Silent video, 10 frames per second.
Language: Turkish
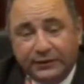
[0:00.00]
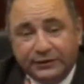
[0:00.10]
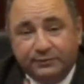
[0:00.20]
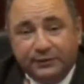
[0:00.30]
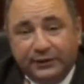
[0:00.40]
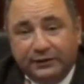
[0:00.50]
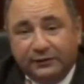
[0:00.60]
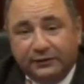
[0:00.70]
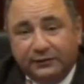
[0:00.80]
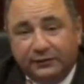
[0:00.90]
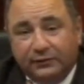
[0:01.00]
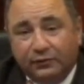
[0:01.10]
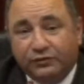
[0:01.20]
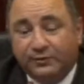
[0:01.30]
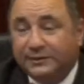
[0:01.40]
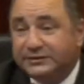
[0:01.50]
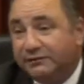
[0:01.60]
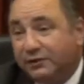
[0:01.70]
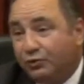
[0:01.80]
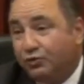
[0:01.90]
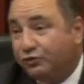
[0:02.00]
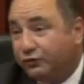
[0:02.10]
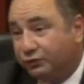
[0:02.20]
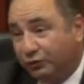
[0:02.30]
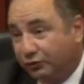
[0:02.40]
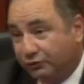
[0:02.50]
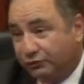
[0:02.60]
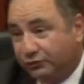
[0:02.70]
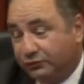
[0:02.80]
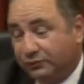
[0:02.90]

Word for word: Şimdi e, o zaman ceza hukukçusu da oluyorsun.